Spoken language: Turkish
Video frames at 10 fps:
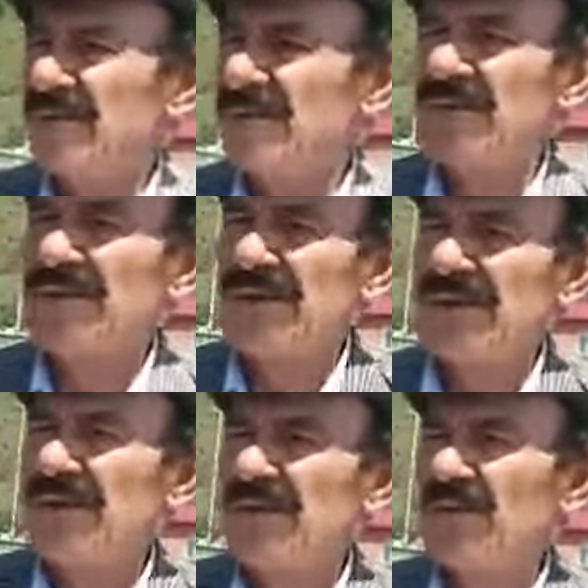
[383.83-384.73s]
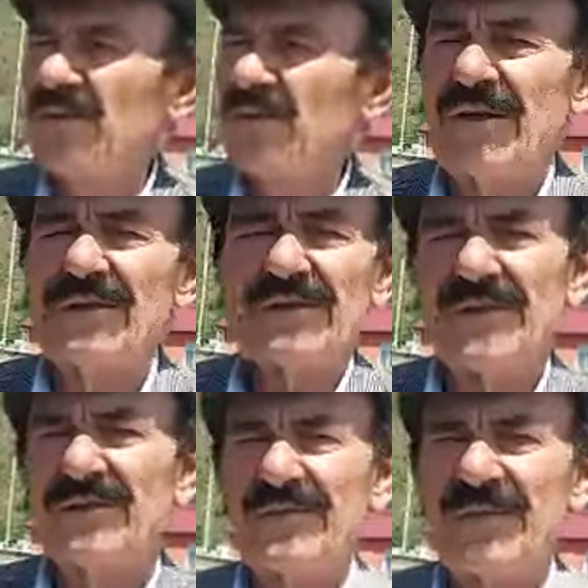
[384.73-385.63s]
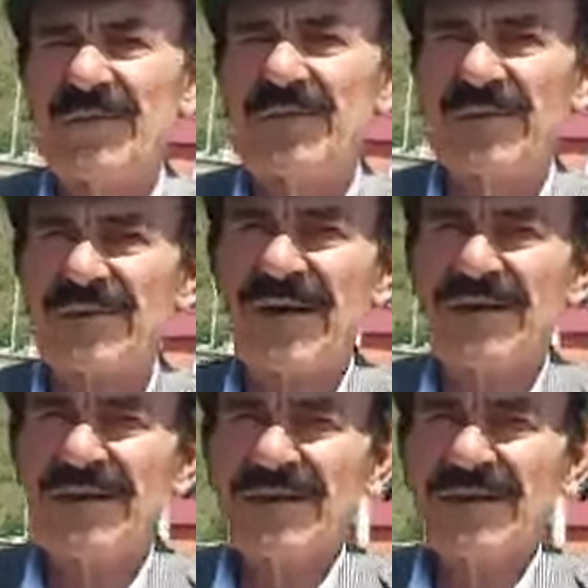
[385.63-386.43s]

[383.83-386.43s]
40 tegenek vururlar. işte bize ölmese